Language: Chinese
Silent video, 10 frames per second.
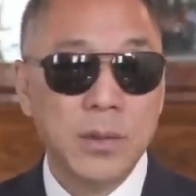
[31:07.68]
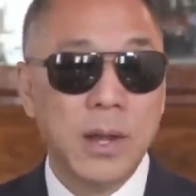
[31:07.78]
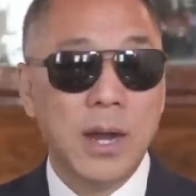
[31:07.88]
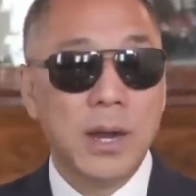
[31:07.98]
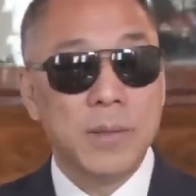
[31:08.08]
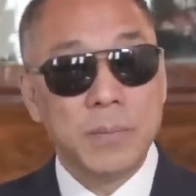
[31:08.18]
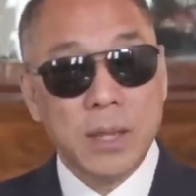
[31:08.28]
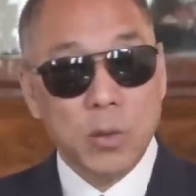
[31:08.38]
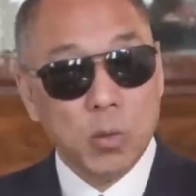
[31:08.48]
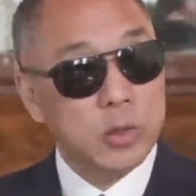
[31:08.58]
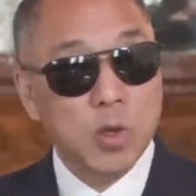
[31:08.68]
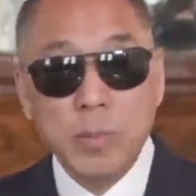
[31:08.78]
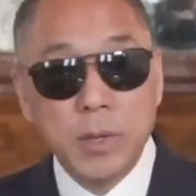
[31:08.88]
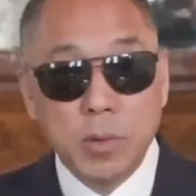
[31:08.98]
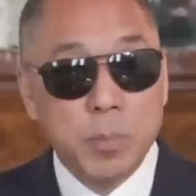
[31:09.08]
啊，我都
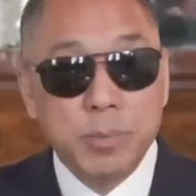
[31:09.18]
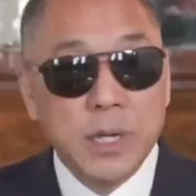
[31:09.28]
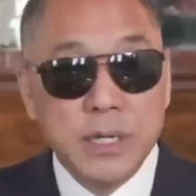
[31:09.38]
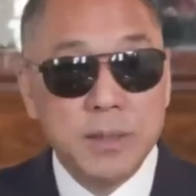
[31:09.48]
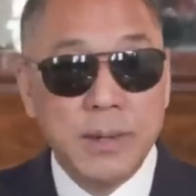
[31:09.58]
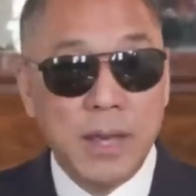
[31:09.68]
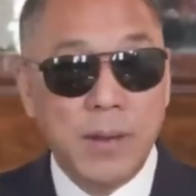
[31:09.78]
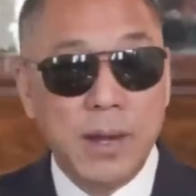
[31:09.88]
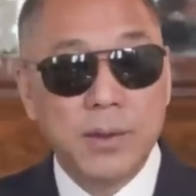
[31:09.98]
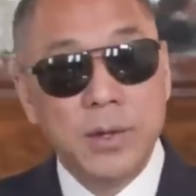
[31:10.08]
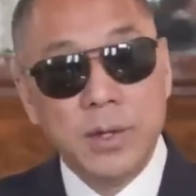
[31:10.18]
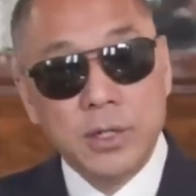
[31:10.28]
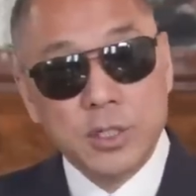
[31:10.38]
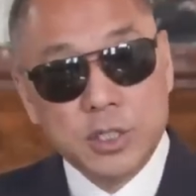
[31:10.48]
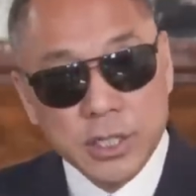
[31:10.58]
没，我不跟他们来往。
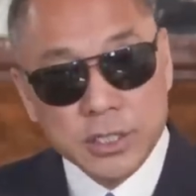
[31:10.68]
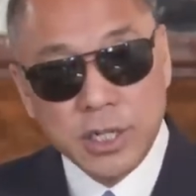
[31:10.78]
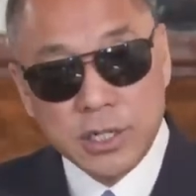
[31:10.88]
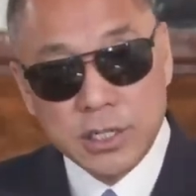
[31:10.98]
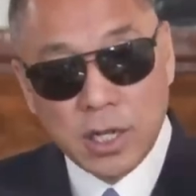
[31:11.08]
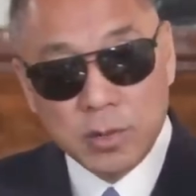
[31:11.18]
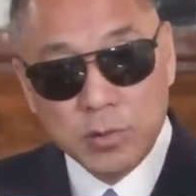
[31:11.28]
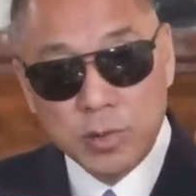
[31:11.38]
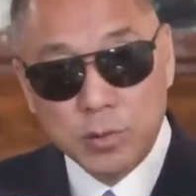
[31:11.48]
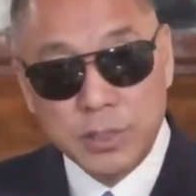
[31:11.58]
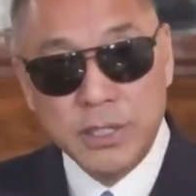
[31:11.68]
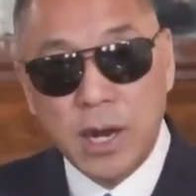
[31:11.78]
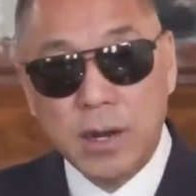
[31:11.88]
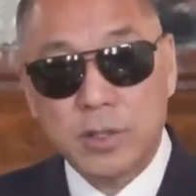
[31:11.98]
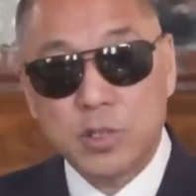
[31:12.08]
这些人当中有一
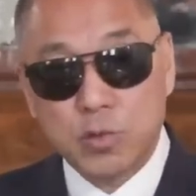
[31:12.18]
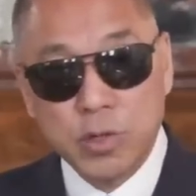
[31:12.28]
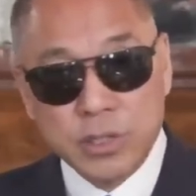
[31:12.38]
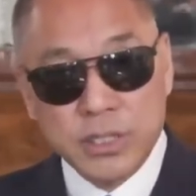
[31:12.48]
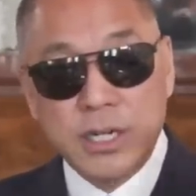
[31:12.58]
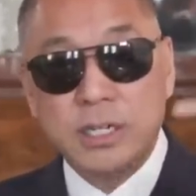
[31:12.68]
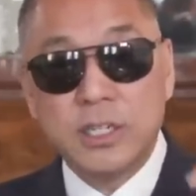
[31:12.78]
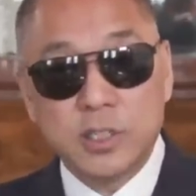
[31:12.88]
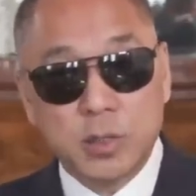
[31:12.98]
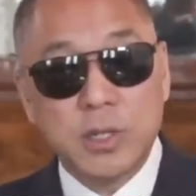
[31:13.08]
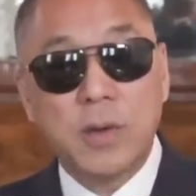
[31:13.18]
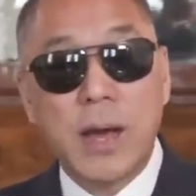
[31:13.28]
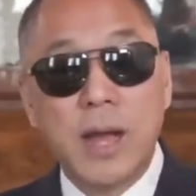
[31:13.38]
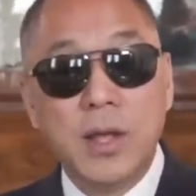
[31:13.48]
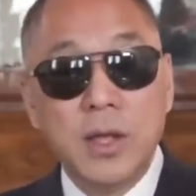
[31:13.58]
样，所有这些人像肖建
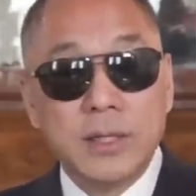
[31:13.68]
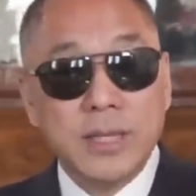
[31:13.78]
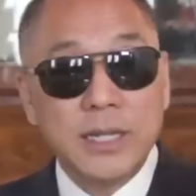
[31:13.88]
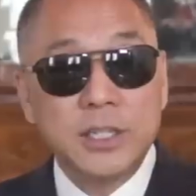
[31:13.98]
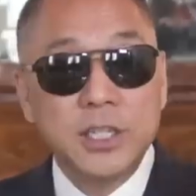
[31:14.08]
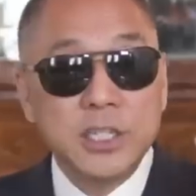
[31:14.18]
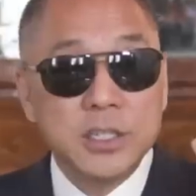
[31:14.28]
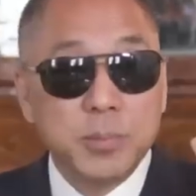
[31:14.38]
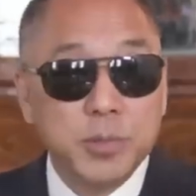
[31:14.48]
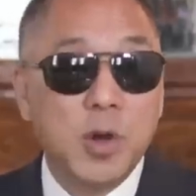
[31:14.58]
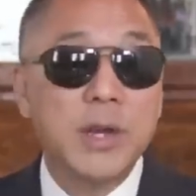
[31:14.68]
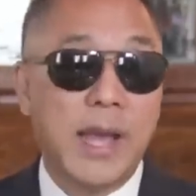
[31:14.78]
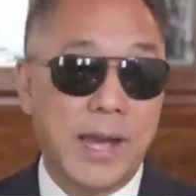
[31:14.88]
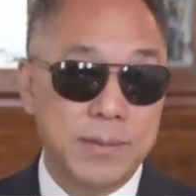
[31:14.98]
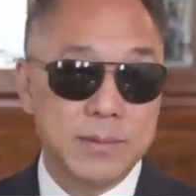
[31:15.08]
华，他第一个是不要脸，
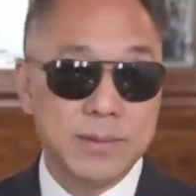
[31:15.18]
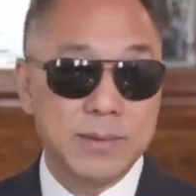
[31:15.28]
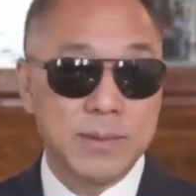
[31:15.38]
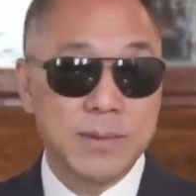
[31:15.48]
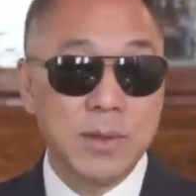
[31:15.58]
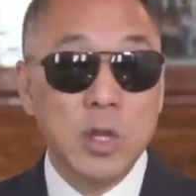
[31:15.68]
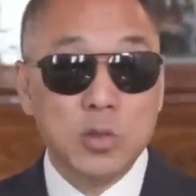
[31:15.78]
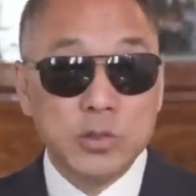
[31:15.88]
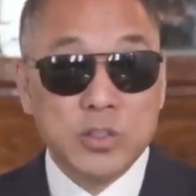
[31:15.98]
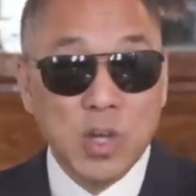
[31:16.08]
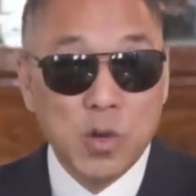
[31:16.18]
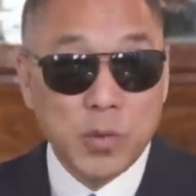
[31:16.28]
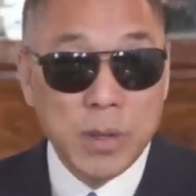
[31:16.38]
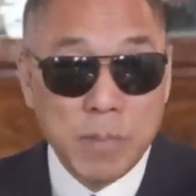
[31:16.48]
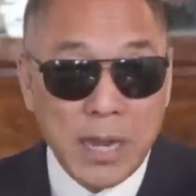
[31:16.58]
就曾
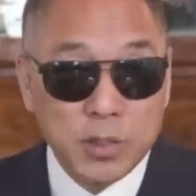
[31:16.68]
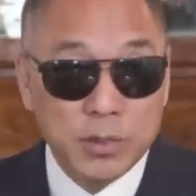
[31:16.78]
维骂肖